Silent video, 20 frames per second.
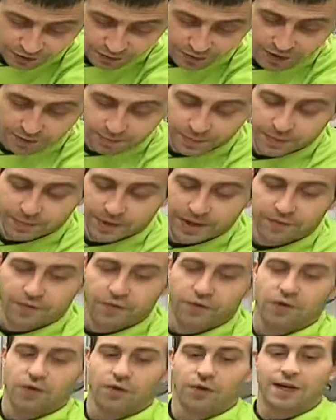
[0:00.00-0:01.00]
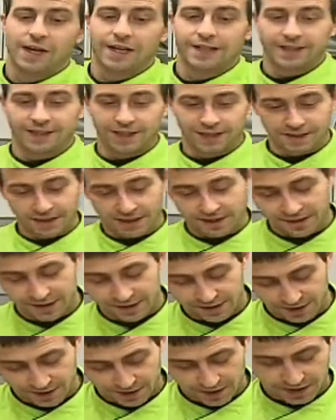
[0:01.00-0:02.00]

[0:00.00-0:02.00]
os voy a ir preparando las setas.